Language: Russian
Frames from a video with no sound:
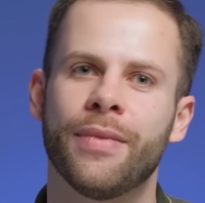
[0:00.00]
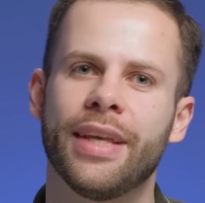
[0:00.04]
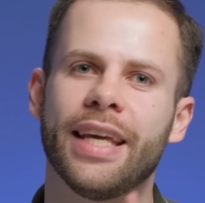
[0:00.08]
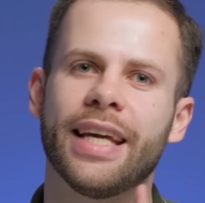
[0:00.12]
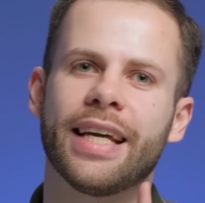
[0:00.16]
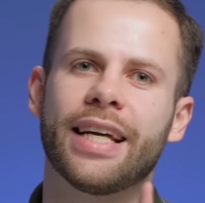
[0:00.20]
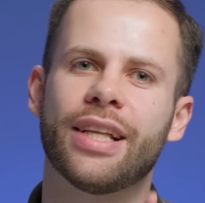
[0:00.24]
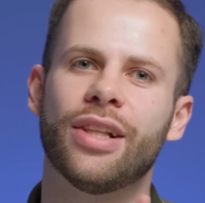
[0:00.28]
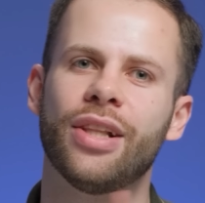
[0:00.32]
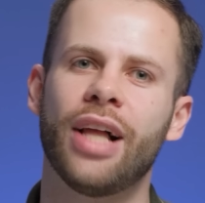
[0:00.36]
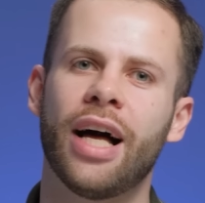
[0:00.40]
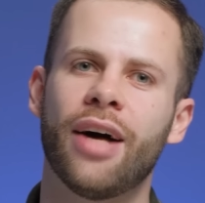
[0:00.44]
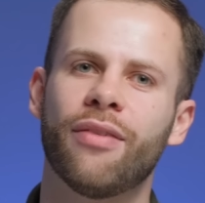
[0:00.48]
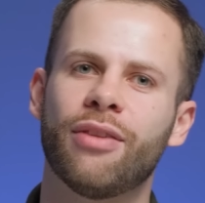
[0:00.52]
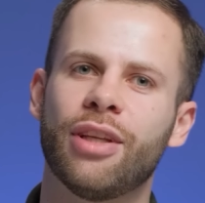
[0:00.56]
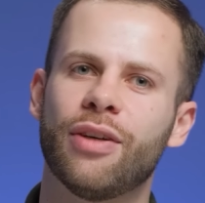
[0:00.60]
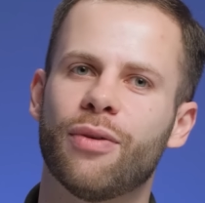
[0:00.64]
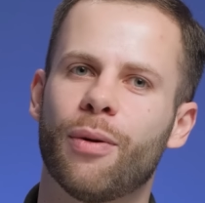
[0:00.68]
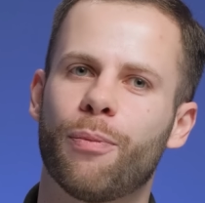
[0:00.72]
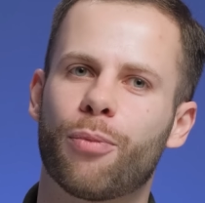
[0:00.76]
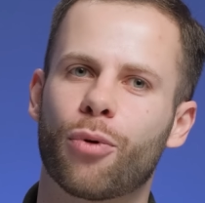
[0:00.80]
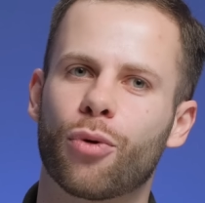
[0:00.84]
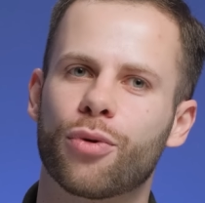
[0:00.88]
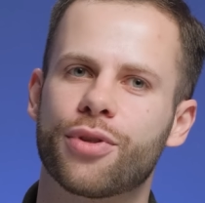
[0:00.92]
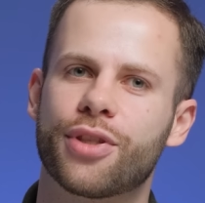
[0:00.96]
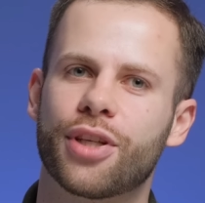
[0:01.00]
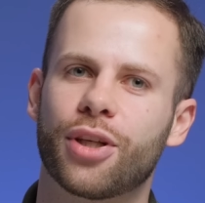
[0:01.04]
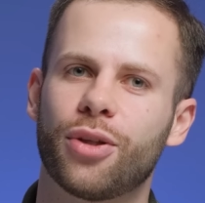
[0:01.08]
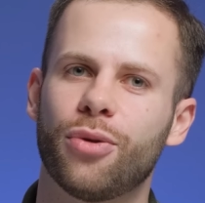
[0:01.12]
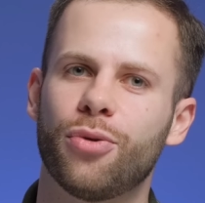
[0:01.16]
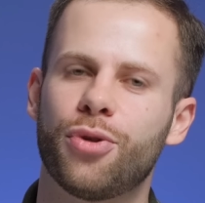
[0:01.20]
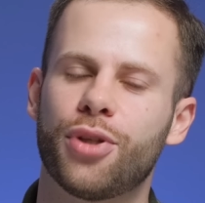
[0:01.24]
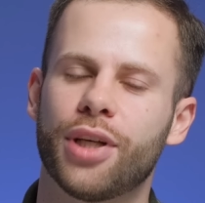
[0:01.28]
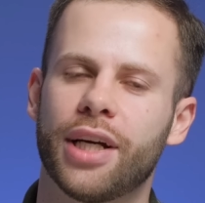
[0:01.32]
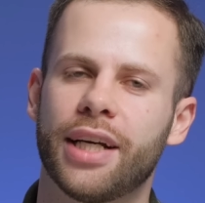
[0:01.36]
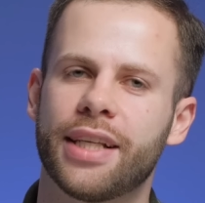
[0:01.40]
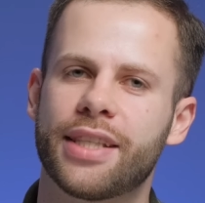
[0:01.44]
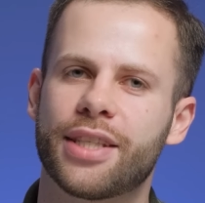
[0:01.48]
И главный вопрос
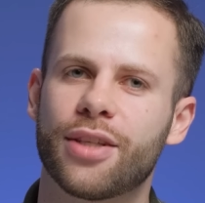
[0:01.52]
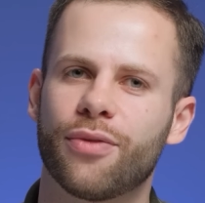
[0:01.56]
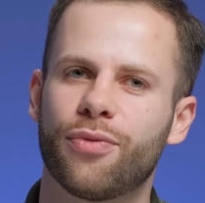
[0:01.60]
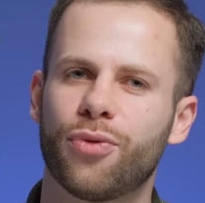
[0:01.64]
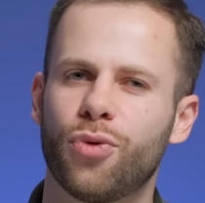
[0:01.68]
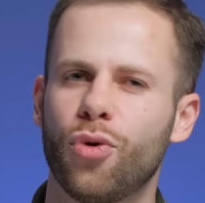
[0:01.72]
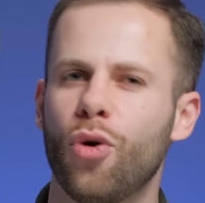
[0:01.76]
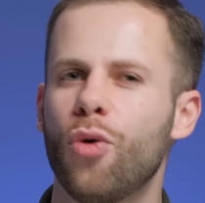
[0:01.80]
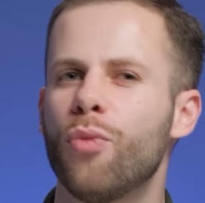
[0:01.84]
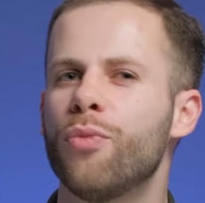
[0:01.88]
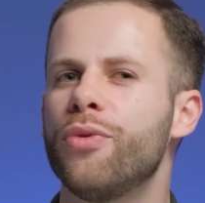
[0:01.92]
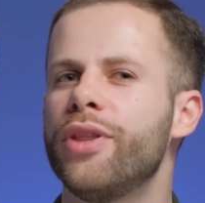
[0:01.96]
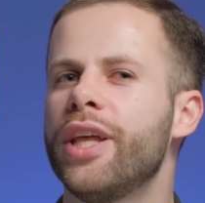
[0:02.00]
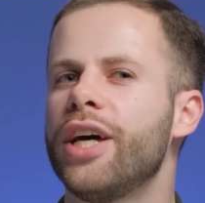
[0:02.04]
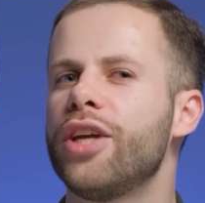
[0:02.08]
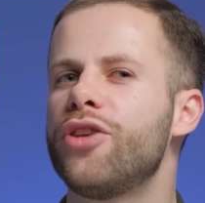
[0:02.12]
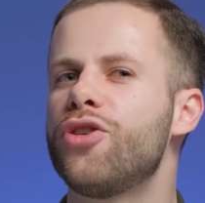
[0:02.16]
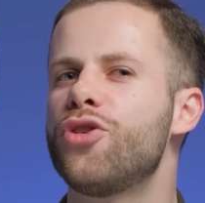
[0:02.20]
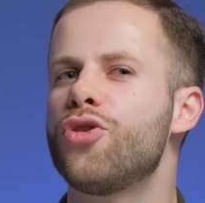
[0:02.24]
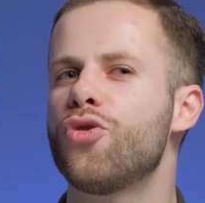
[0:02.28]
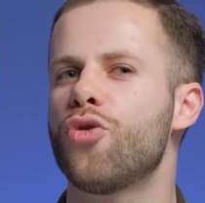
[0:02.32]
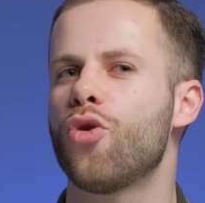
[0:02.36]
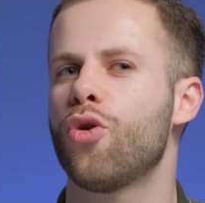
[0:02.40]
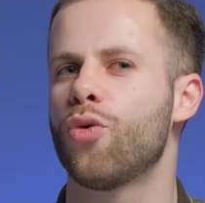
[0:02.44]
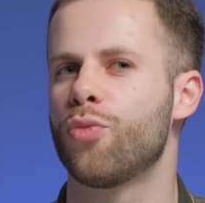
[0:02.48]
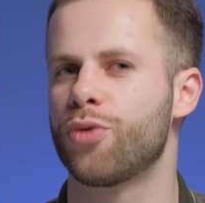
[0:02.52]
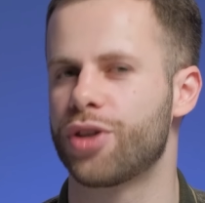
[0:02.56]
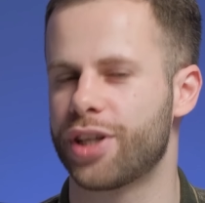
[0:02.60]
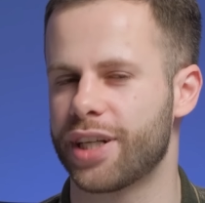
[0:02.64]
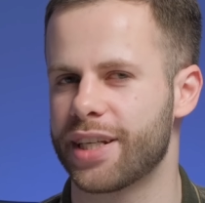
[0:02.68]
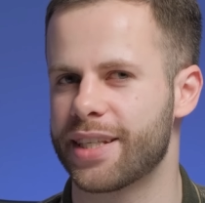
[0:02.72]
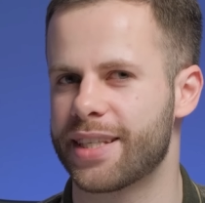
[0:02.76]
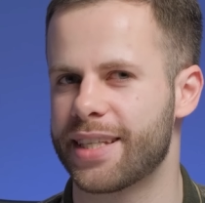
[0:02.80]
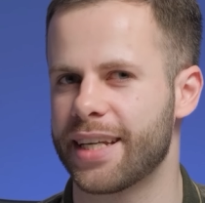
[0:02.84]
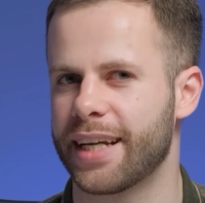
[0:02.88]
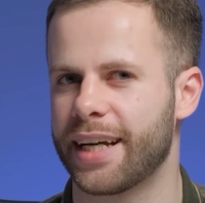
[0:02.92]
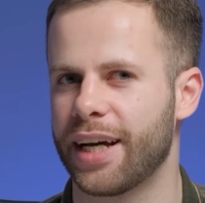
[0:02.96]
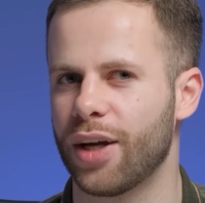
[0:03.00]
заключается в том, на чем
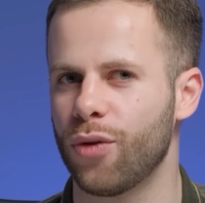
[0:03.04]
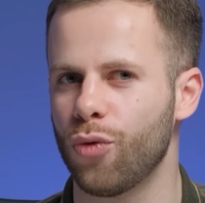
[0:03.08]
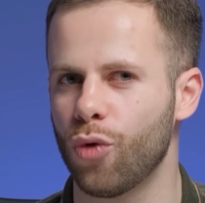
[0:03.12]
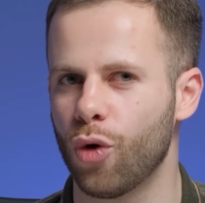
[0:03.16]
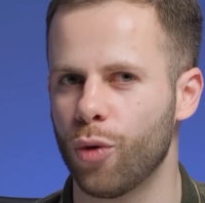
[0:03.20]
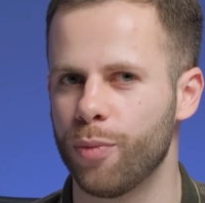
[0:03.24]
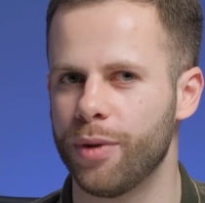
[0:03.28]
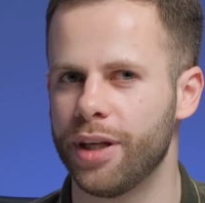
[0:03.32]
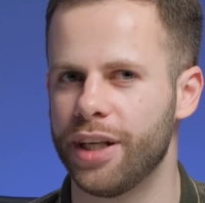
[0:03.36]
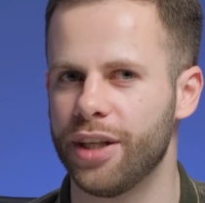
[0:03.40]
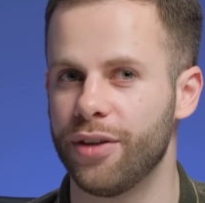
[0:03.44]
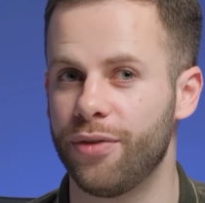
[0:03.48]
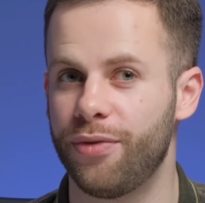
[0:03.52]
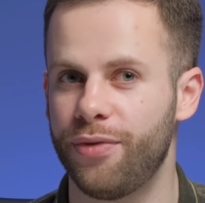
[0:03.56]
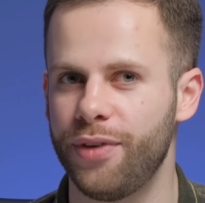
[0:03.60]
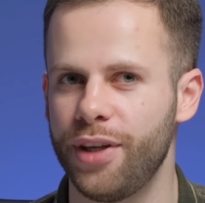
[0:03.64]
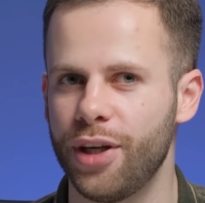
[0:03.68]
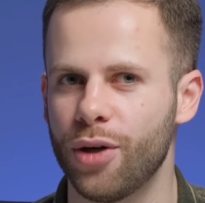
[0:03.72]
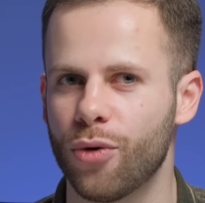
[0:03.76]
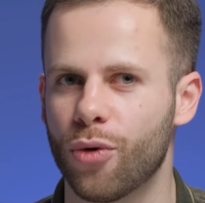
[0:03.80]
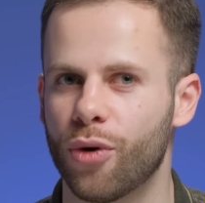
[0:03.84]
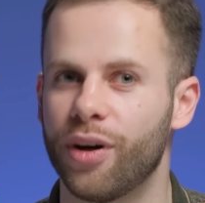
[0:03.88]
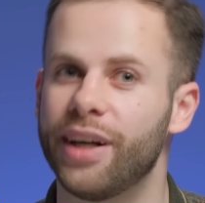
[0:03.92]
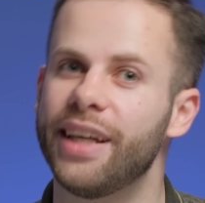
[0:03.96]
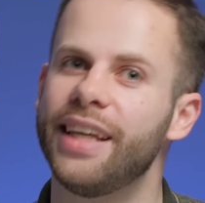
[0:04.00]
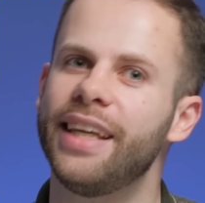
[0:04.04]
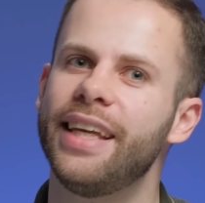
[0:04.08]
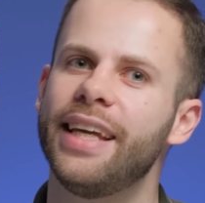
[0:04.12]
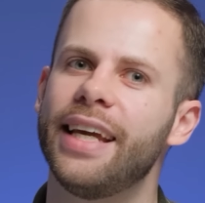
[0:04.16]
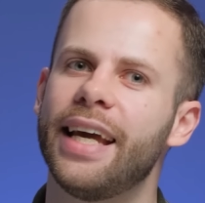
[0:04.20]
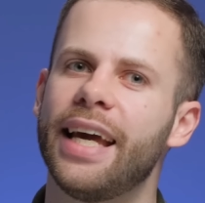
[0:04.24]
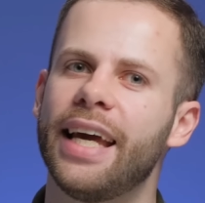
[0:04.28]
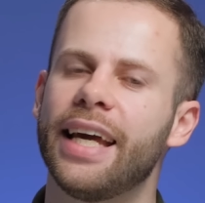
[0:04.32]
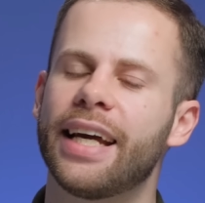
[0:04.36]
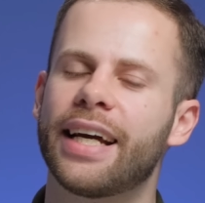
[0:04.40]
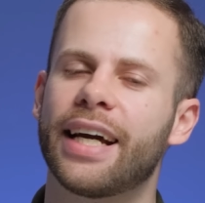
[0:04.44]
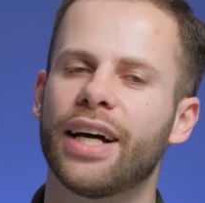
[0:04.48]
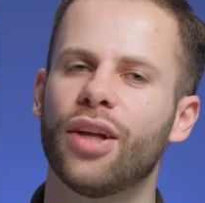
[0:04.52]
же сэкономили FIO
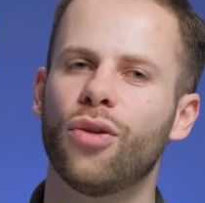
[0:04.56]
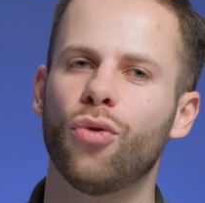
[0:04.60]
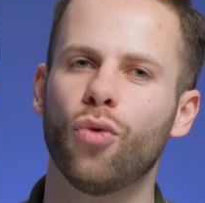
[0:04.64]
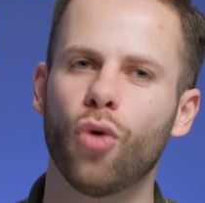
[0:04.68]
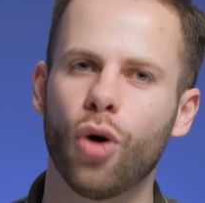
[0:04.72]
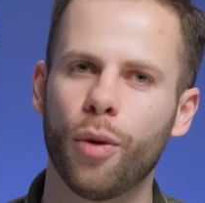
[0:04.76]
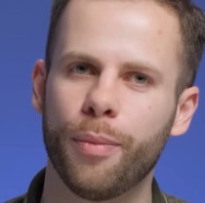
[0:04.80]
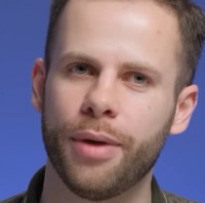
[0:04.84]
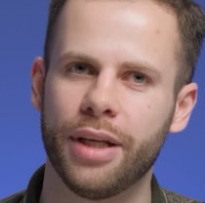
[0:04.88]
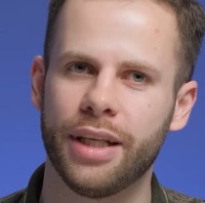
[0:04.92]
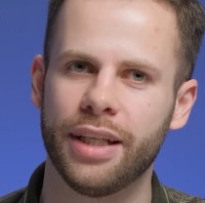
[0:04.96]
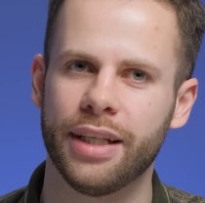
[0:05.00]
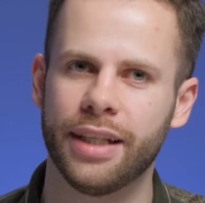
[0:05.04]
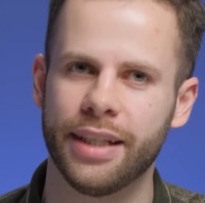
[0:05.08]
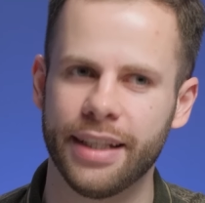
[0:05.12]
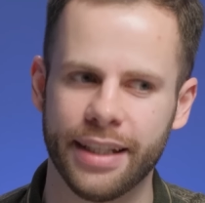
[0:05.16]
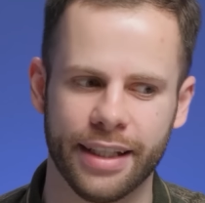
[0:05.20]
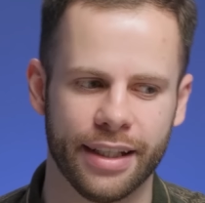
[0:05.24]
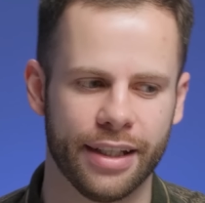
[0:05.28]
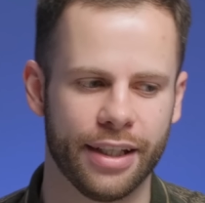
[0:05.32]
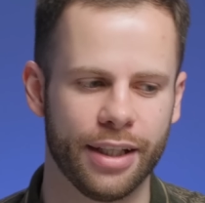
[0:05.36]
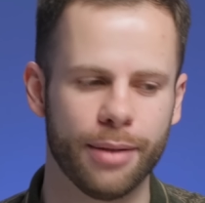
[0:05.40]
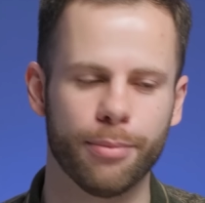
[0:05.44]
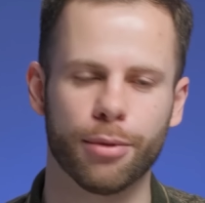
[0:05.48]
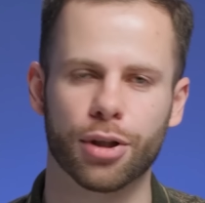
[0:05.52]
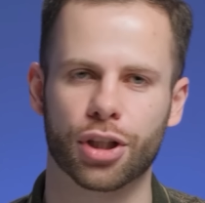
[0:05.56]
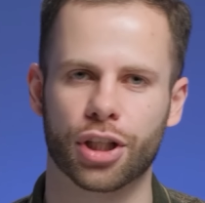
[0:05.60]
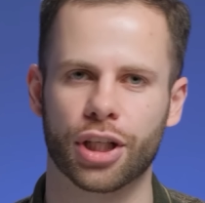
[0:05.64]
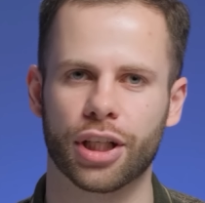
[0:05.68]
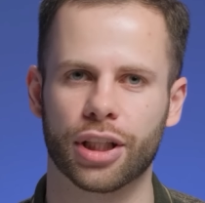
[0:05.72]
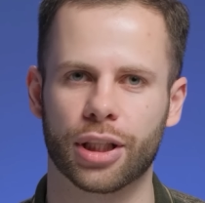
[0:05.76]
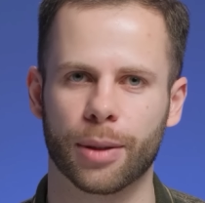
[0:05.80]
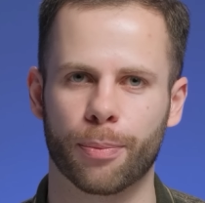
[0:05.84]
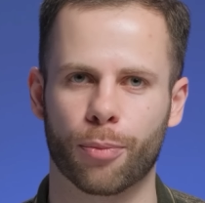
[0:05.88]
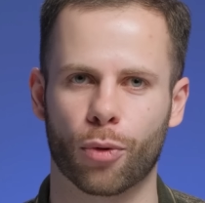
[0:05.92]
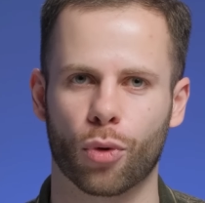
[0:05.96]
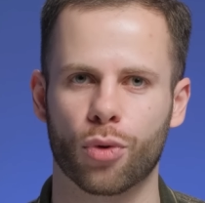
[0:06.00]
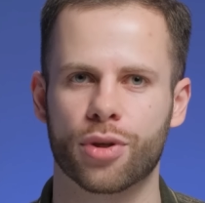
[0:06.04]
и экономили ли, либо же
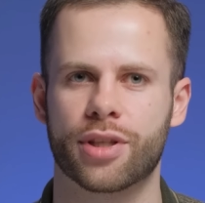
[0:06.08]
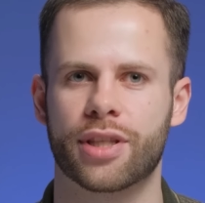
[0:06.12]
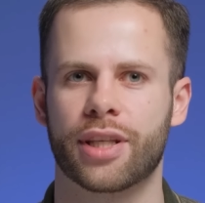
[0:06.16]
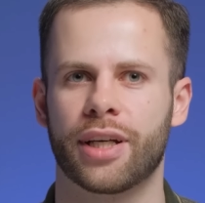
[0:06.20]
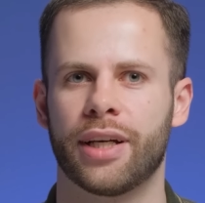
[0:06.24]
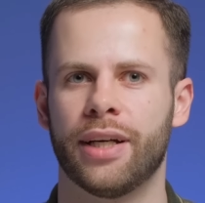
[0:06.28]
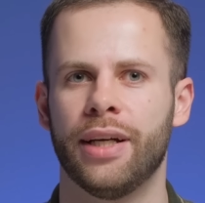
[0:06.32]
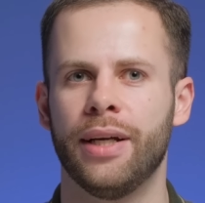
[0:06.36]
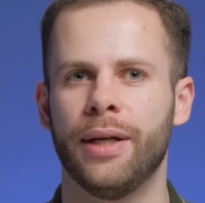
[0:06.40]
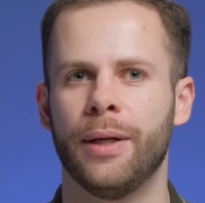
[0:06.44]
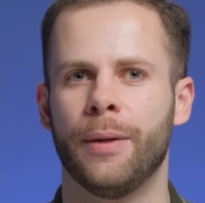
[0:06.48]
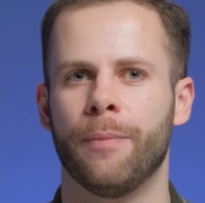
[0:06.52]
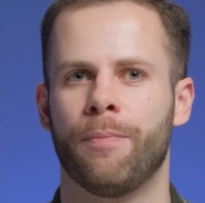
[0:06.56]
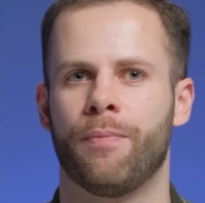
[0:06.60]
это просто